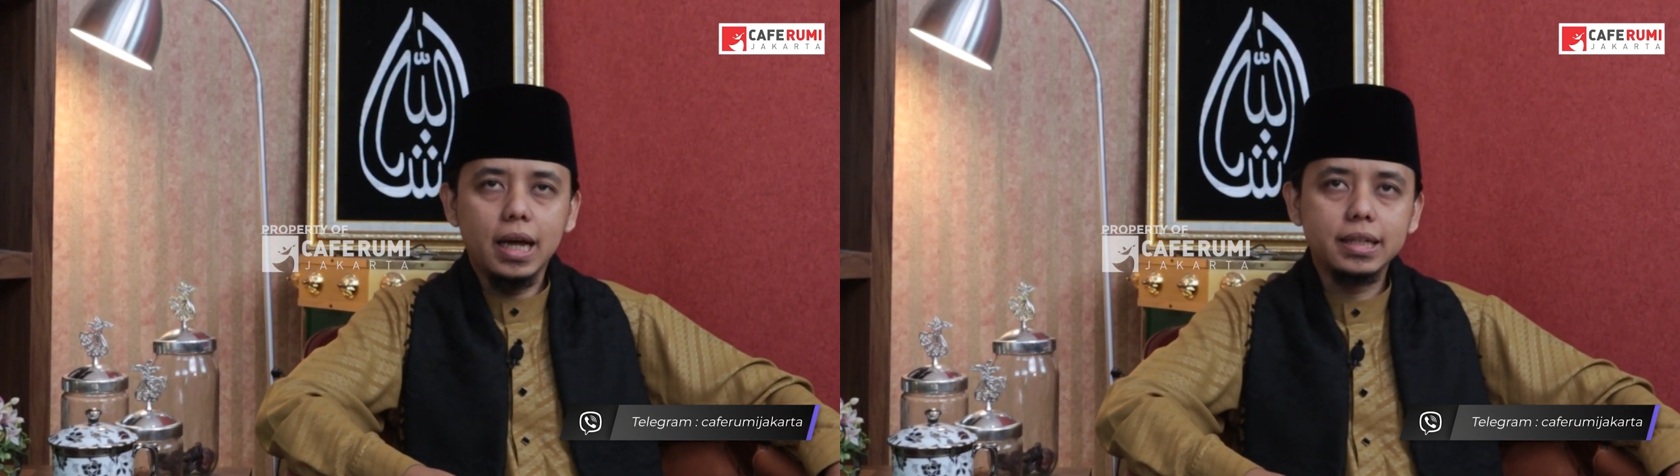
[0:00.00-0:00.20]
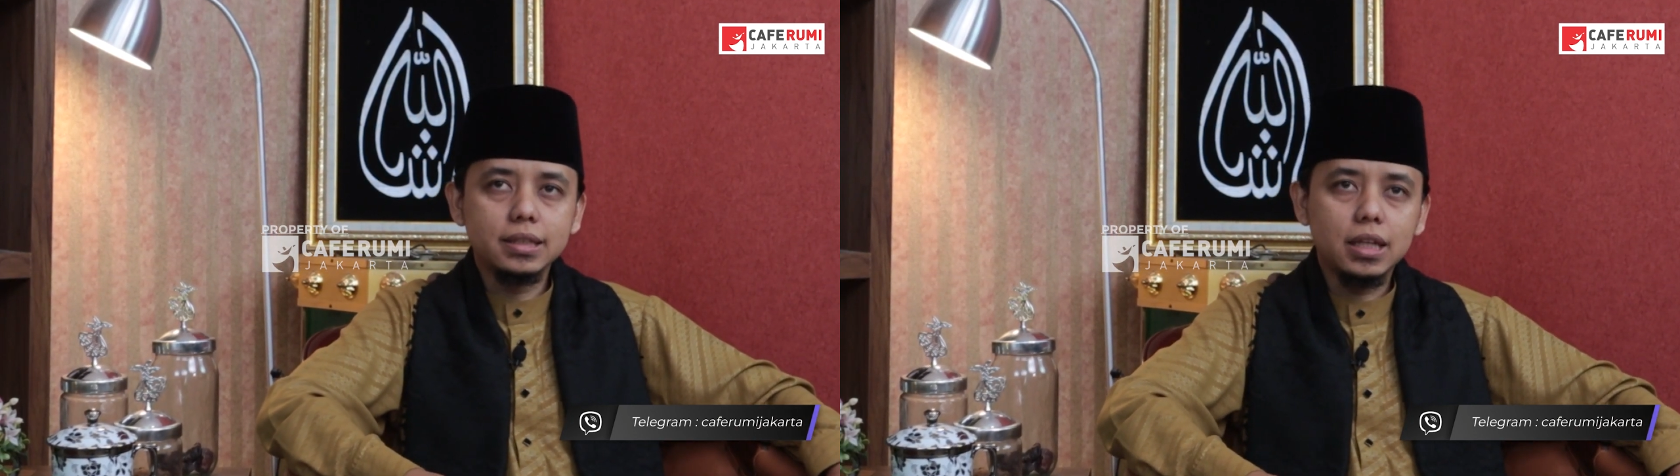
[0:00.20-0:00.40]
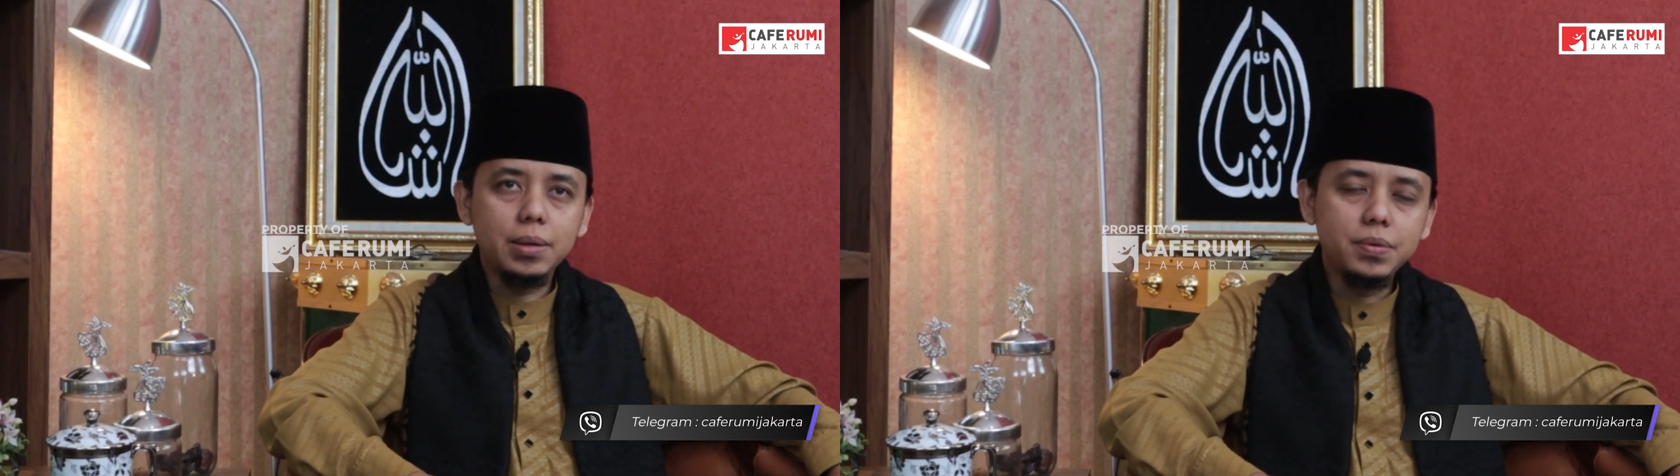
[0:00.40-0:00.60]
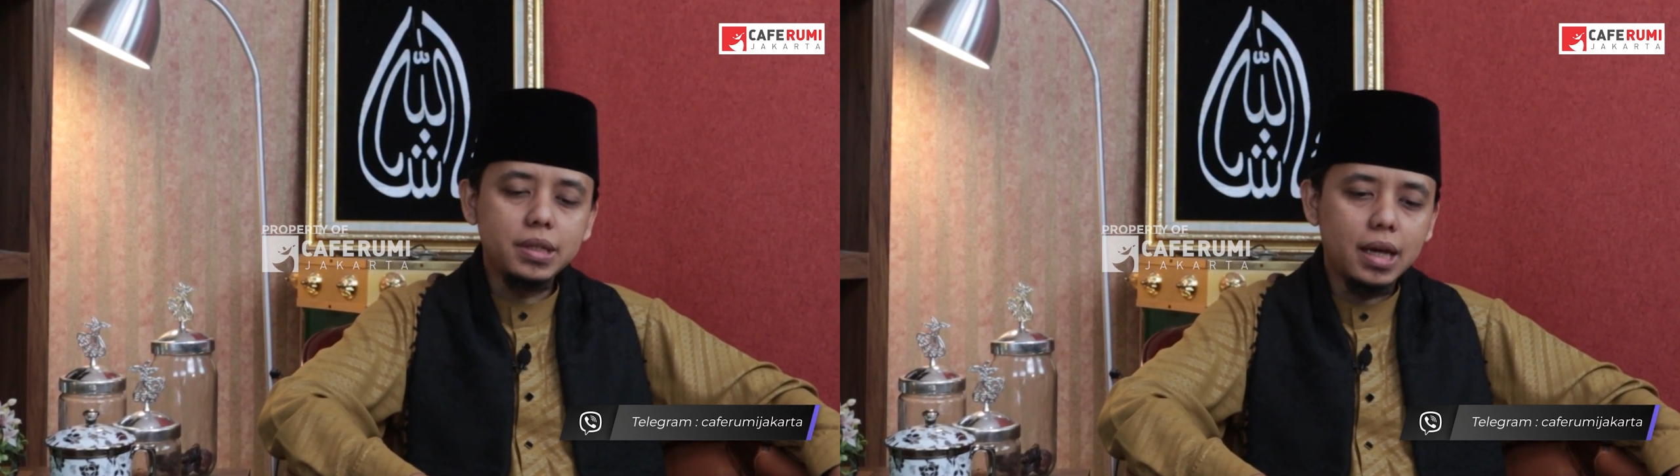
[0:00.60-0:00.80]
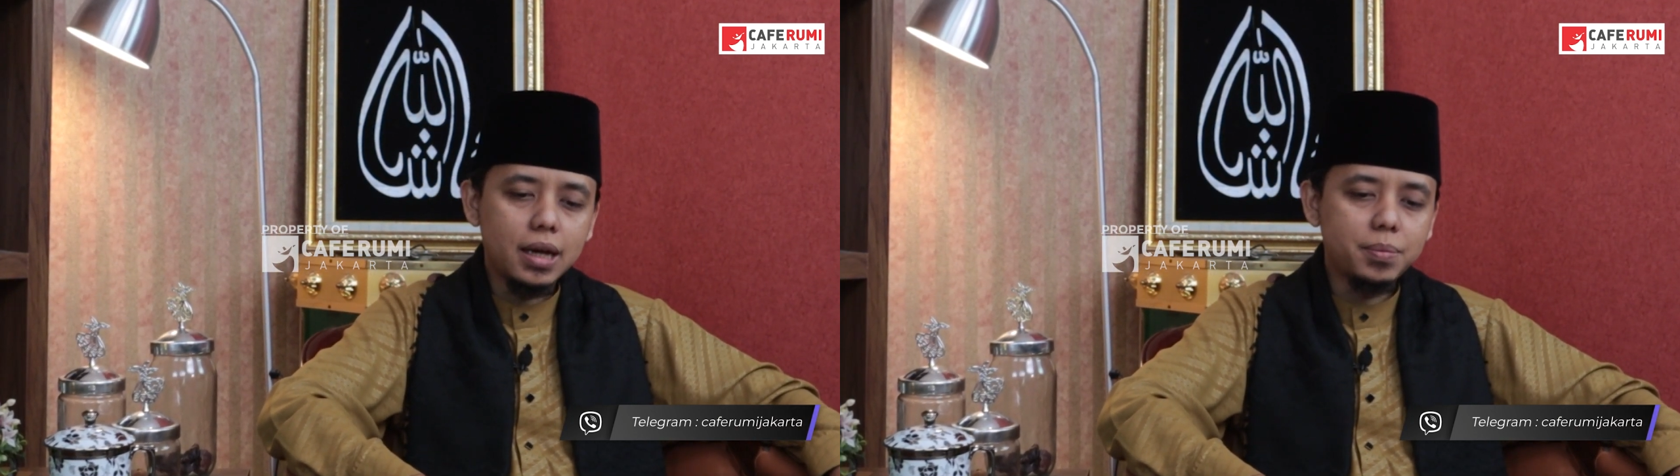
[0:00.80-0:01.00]
Akan
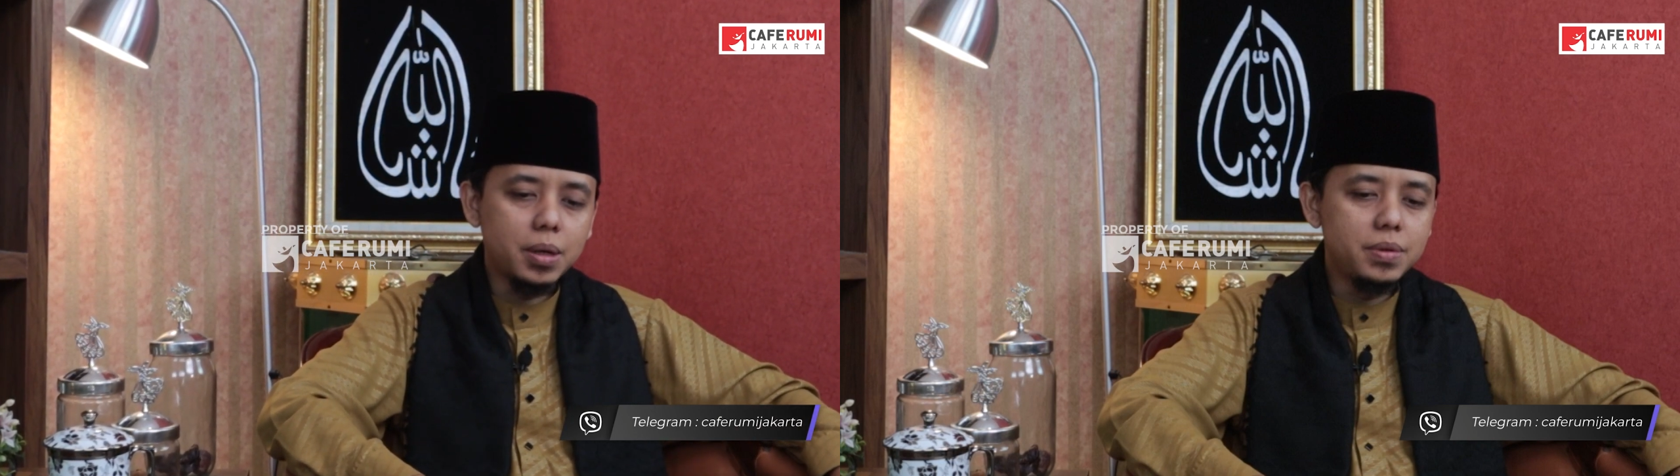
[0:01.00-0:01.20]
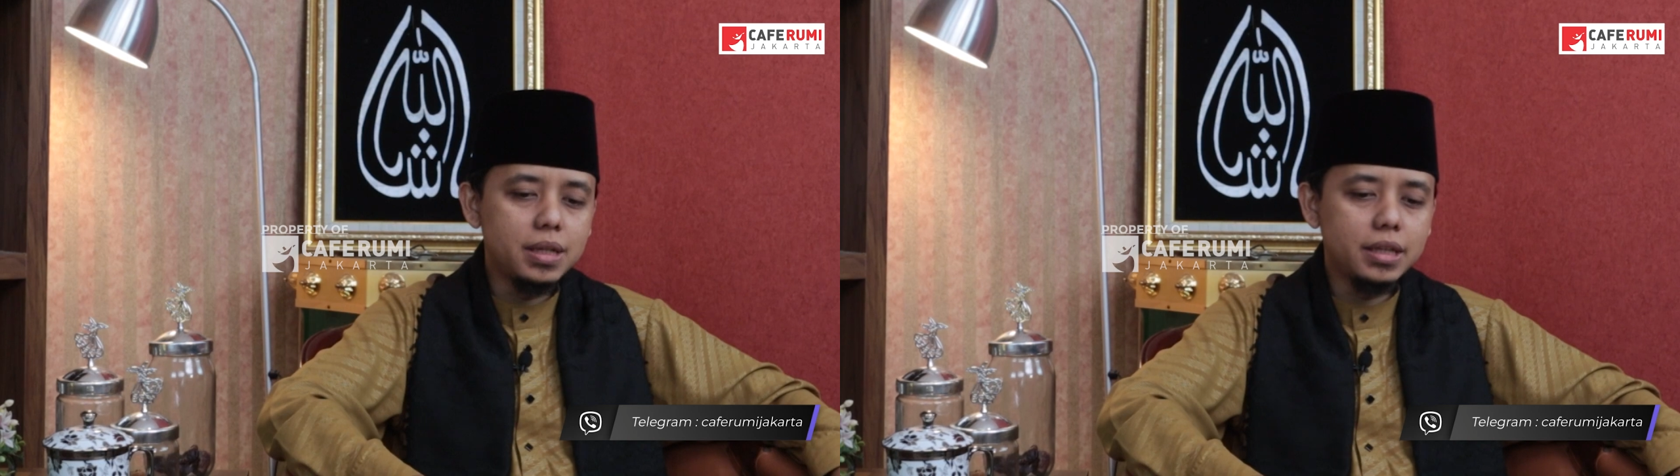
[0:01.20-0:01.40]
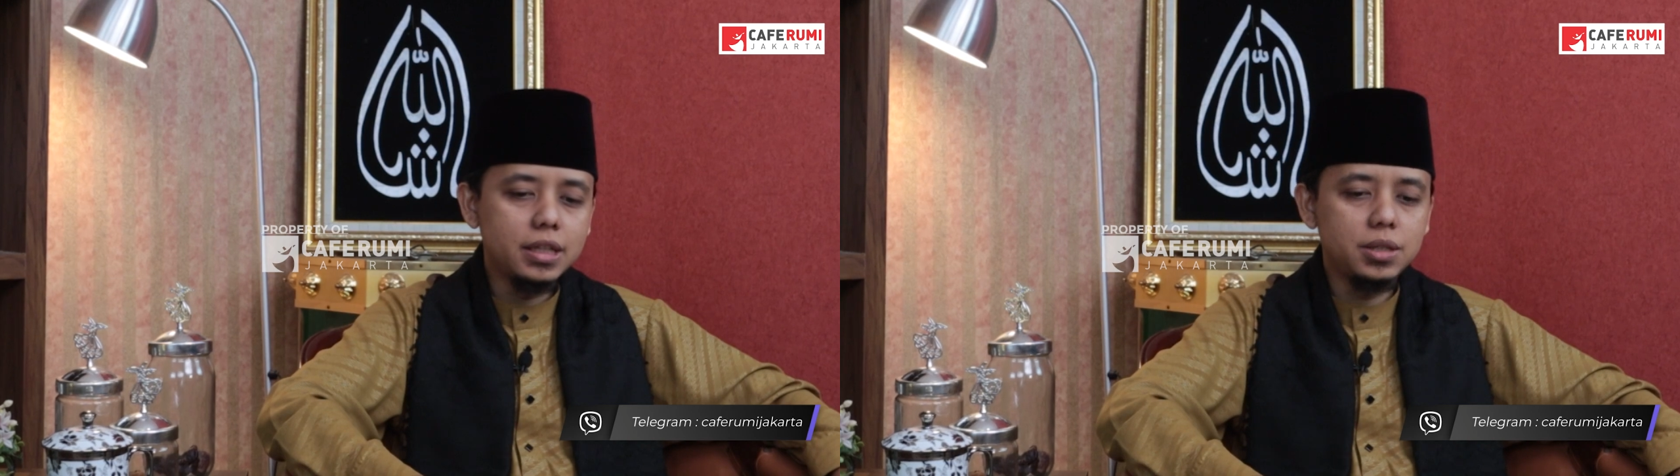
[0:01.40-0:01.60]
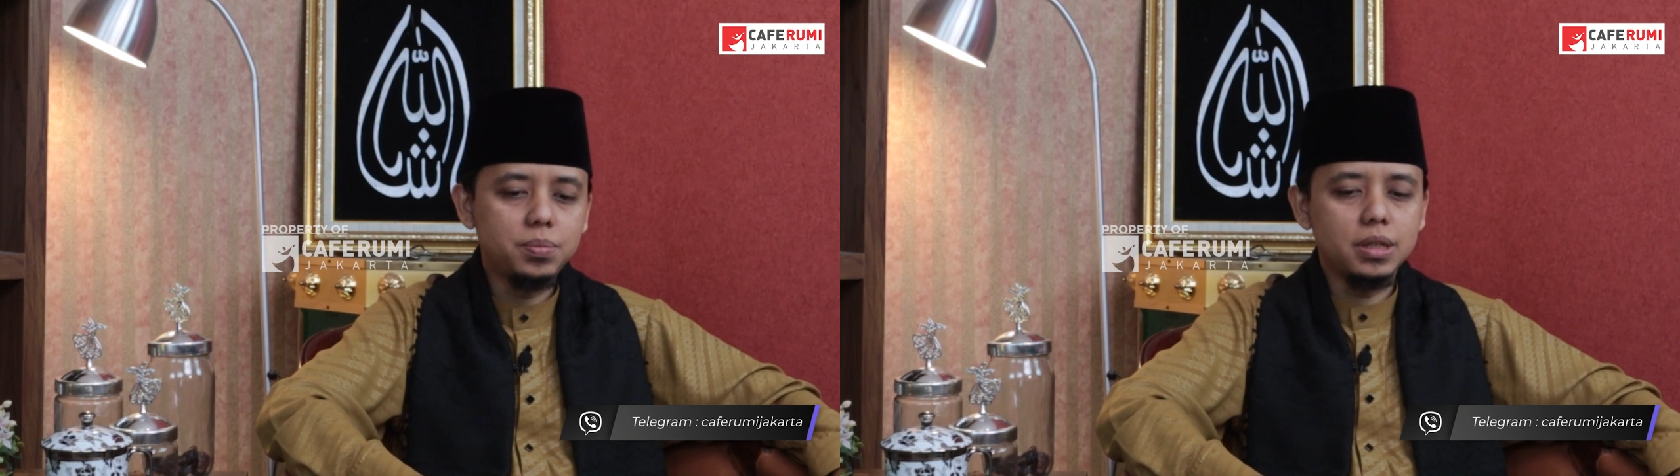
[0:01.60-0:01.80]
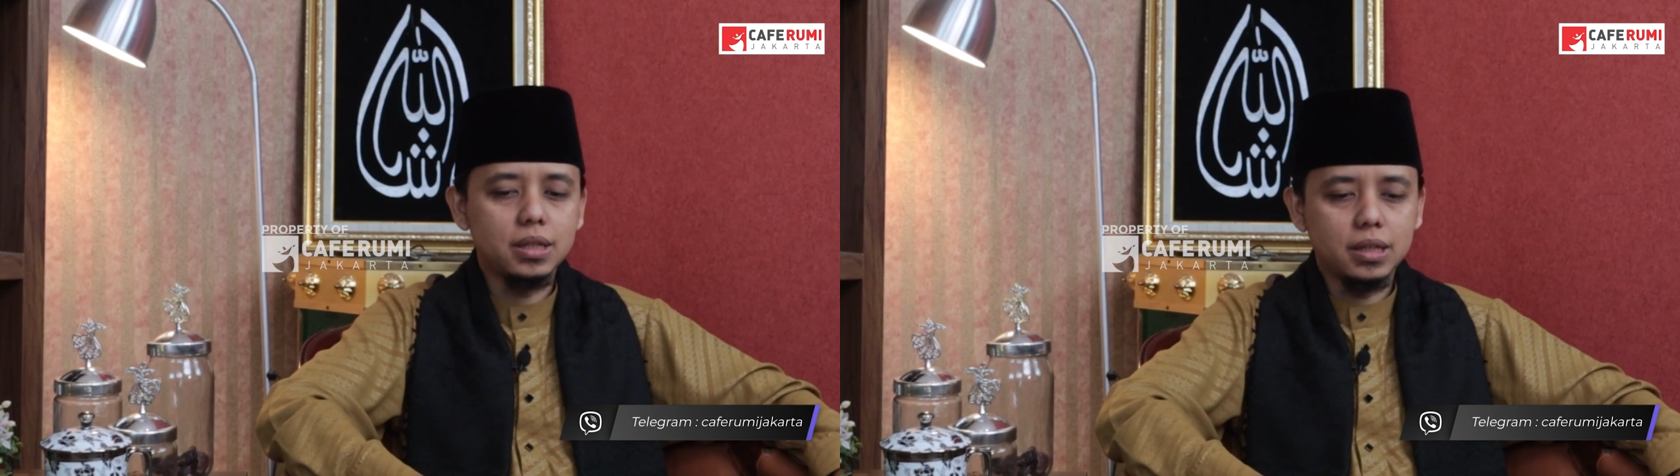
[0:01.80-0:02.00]
tetapi apabila ingin
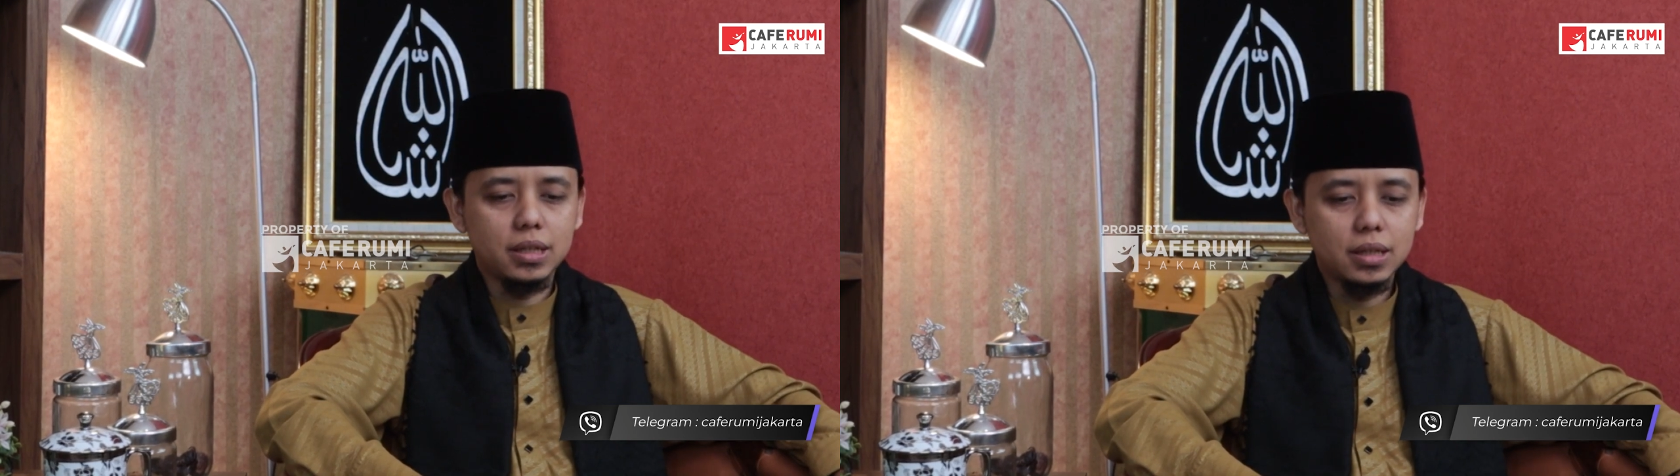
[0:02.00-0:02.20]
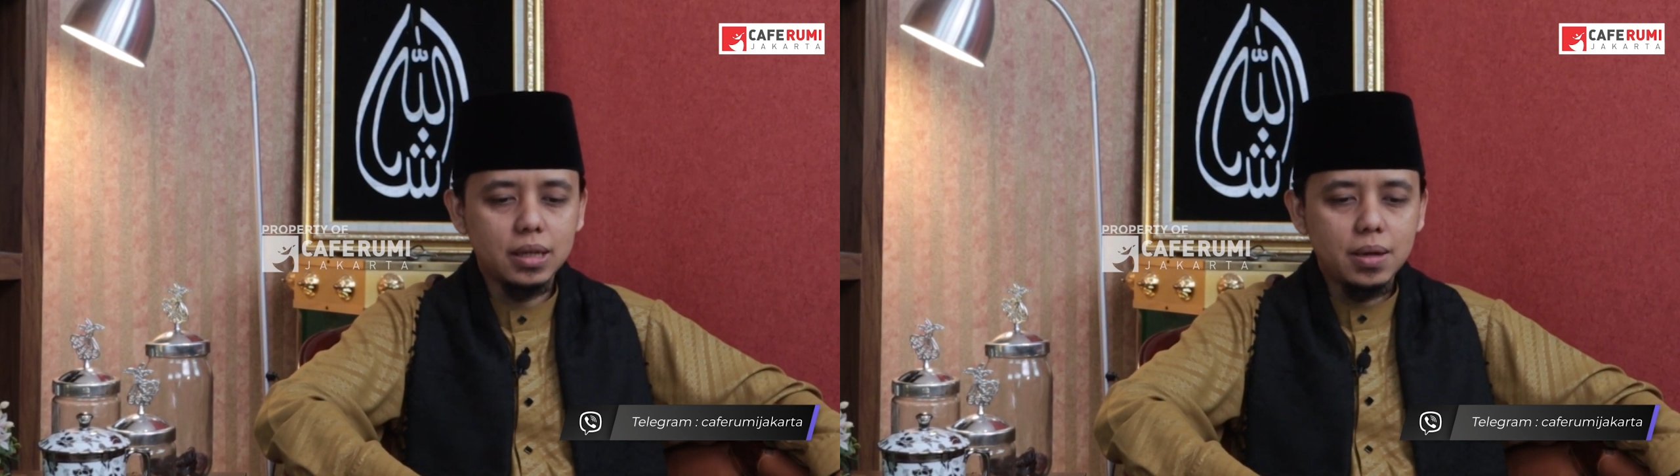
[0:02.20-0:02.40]
dipilih,